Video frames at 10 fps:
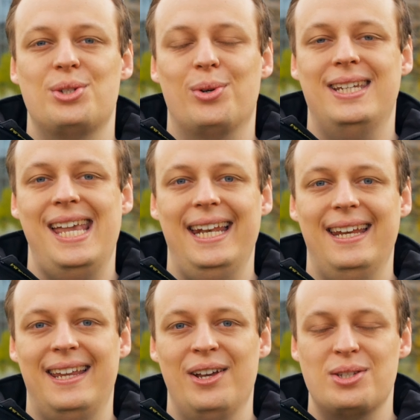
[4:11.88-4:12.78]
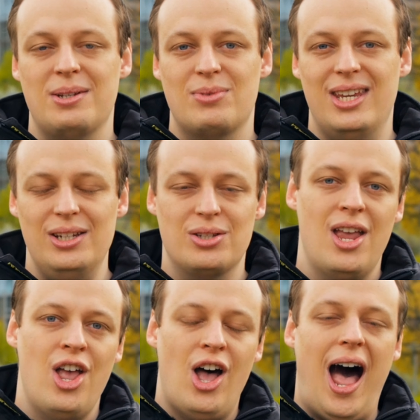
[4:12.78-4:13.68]
zur Canon EOS M6,
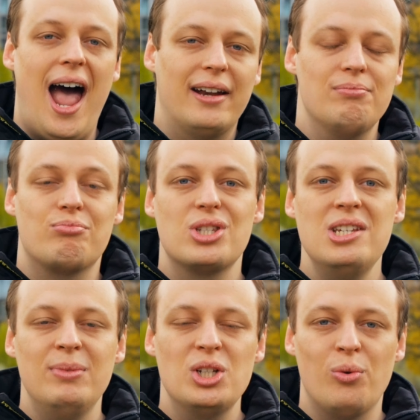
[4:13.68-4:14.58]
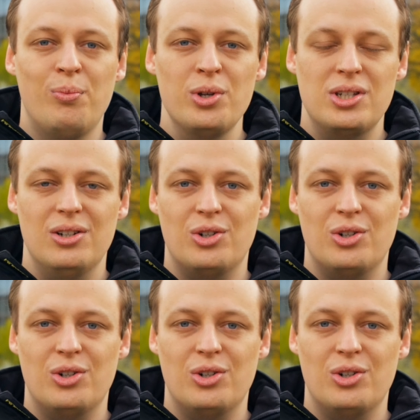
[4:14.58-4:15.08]
eine ziemlich robuste,